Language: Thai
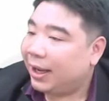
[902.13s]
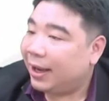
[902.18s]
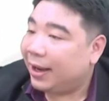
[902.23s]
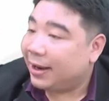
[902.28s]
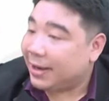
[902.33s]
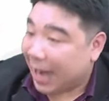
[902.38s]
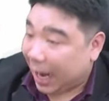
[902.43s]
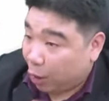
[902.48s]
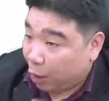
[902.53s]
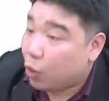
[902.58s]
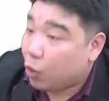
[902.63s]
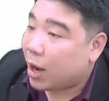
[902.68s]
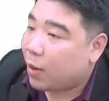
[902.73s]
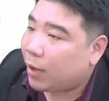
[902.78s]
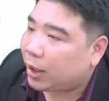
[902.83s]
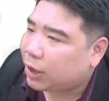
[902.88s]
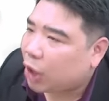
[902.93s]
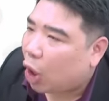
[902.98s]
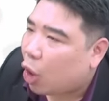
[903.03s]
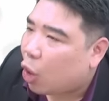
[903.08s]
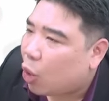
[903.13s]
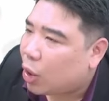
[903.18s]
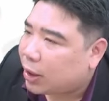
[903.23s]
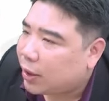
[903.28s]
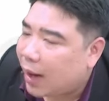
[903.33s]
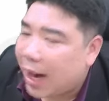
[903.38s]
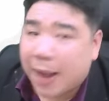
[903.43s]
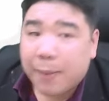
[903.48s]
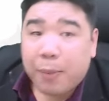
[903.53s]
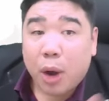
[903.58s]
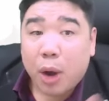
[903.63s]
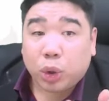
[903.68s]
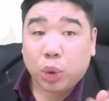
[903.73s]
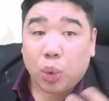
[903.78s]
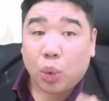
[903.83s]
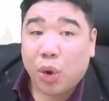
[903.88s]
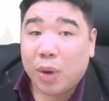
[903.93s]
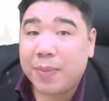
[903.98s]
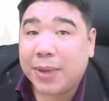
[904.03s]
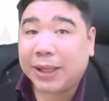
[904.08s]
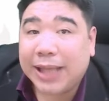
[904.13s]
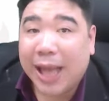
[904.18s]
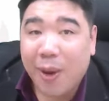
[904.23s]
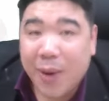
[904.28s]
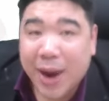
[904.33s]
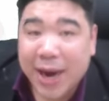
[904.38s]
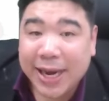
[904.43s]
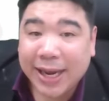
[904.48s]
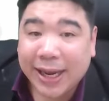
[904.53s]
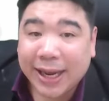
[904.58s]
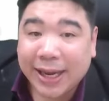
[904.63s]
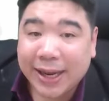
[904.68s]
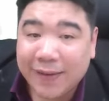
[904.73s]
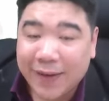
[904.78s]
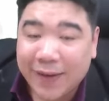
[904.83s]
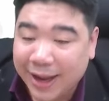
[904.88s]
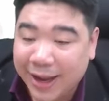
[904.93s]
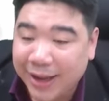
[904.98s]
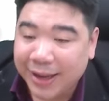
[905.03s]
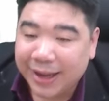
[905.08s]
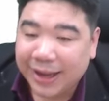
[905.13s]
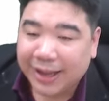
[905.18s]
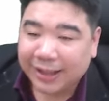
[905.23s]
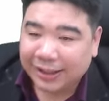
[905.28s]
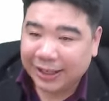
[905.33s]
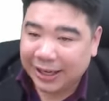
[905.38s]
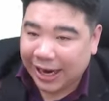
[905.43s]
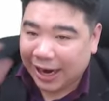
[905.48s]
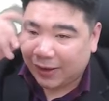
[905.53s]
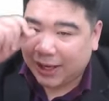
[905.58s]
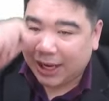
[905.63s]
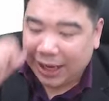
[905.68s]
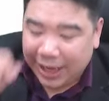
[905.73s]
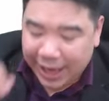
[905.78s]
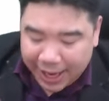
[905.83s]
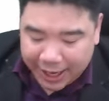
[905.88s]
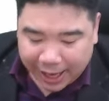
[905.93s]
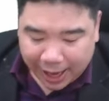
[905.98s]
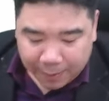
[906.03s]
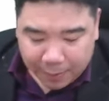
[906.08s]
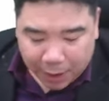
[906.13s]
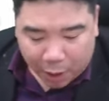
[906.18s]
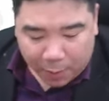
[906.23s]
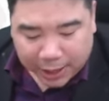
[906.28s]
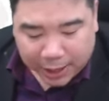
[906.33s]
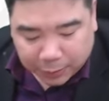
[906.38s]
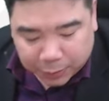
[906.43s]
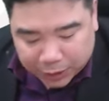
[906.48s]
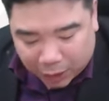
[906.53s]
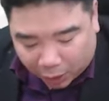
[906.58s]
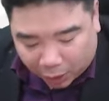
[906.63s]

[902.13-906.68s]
อยากรู้เลยว่าต่อคนเท่าไหร่ เพราะทุกคนมันเท่ากันนี่ใช่ไหมที่เหลือเราคิดเลขครับ เอาแม่สิบสอง